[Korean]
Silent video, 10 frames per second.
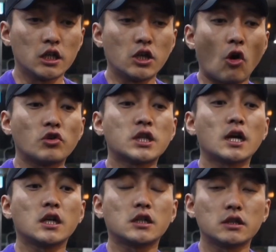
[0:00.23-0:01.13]
이
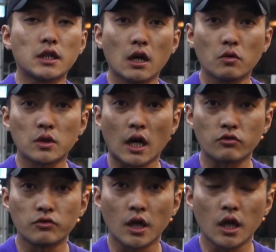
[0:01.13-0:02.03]
영상이 끝나고
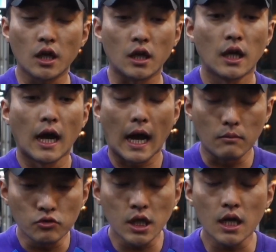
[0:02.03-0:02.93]
난 후에
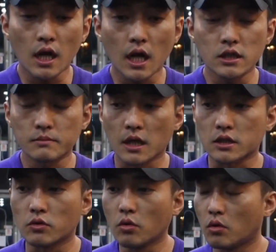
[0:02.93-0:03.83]
아무 생각하지
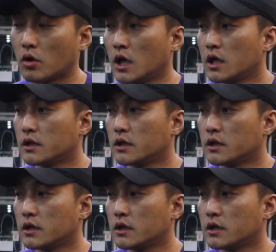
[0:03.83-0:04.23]
마시고